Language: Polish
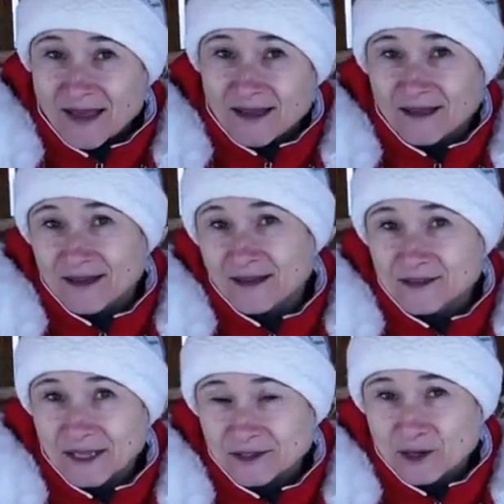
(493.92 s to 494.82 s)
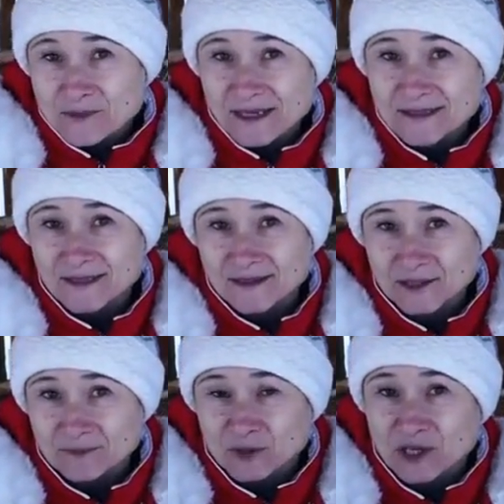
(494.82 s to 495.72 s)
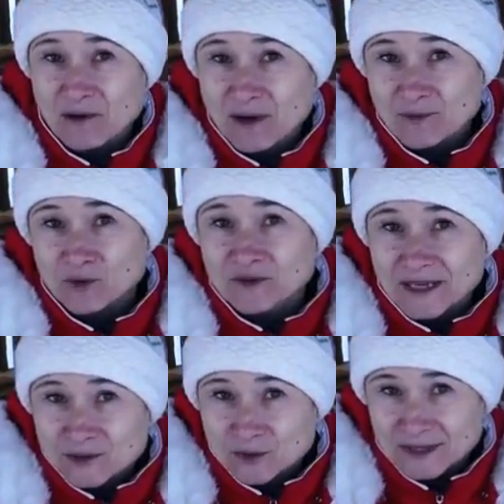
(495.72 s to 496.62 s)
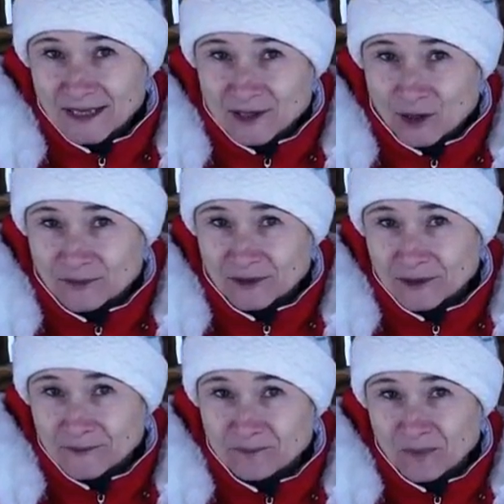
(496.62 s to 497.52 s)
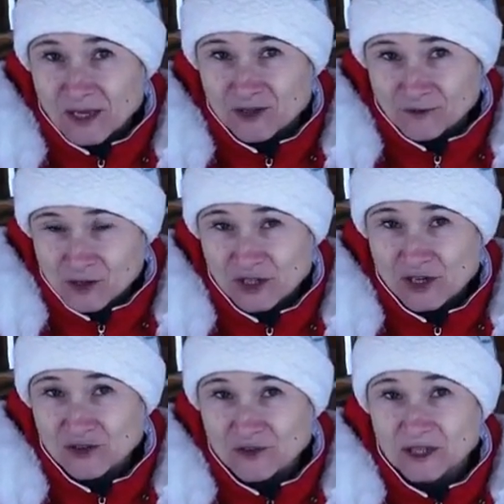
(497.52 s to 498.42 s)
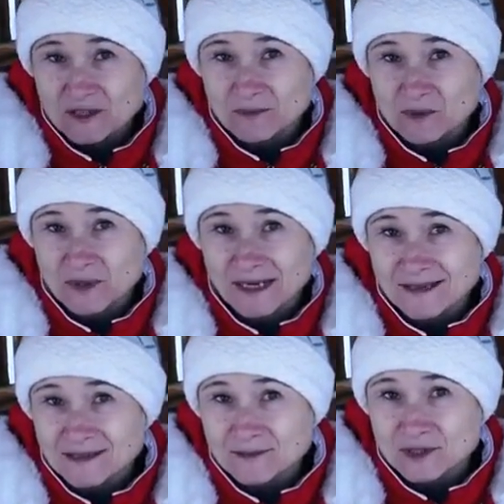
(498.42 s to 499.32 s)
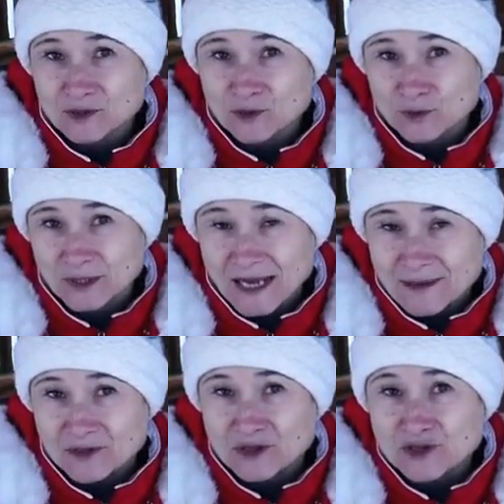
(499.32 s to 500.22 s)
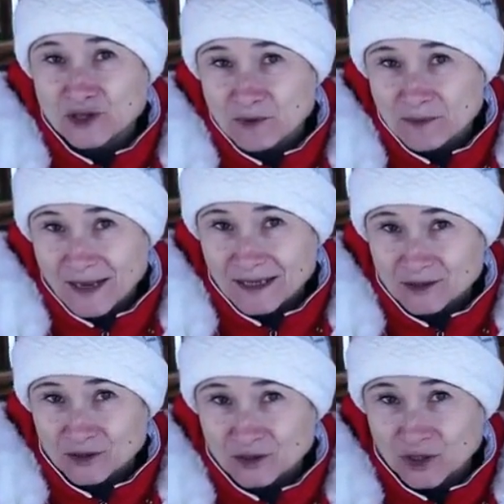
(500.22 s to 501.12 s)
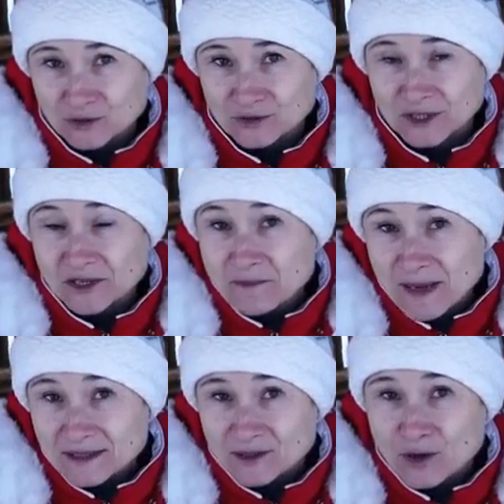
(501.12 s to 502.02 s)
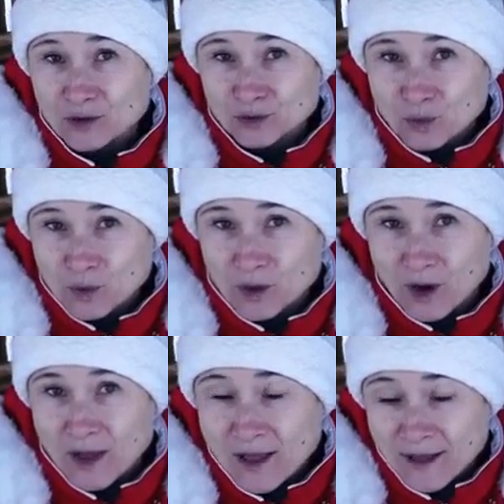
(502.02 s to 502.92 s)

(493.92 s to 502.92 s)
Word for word: E, natomiast e, spotkałam u wielu znajomych, mm, że właśnie świnki były razem z królikami i żyły bardzo zgodnie i bardzo długo.